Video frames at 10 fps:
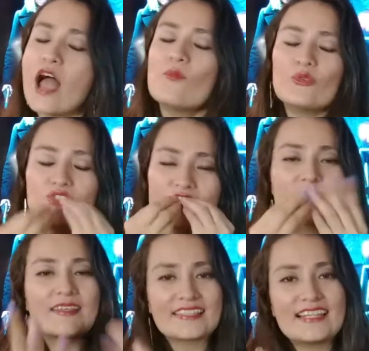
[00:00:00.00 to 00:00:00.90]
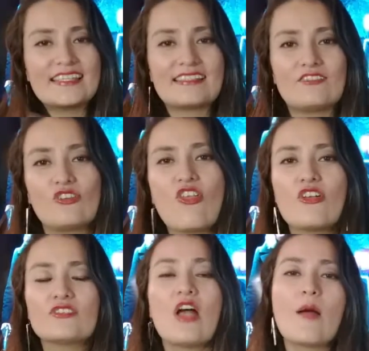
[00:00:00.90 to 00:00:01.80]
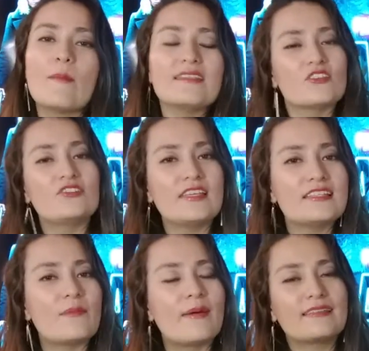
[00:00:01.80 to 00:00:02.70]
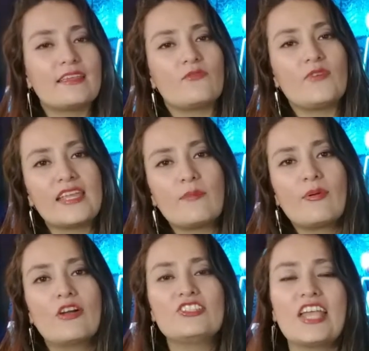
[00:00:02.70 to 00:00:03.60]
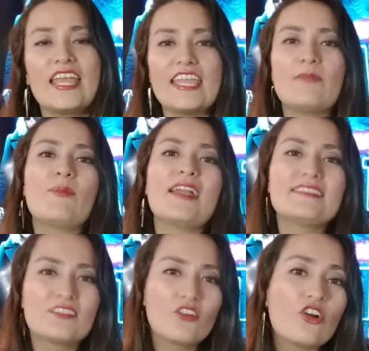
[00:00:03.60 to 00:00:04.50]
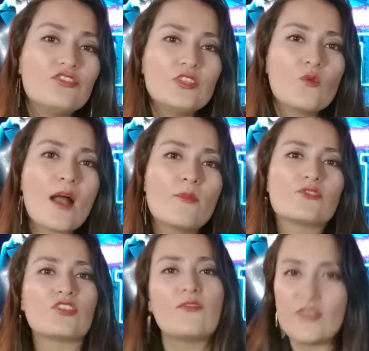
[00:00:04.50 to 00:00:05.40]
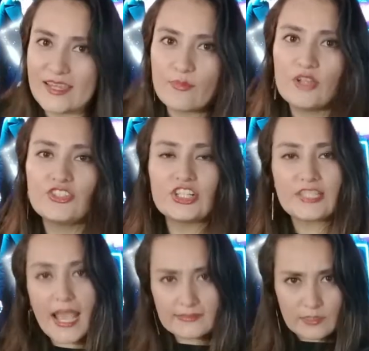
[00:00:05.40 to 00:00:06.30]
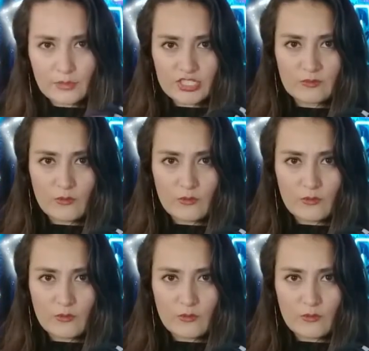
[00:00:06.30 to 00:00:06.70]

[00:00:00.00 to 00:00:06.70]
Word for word: Muchísimas gracias a todos. Besotes de parte de Freaky Punch. Y pues continuamos. Freaky Punchers, hasta el próximo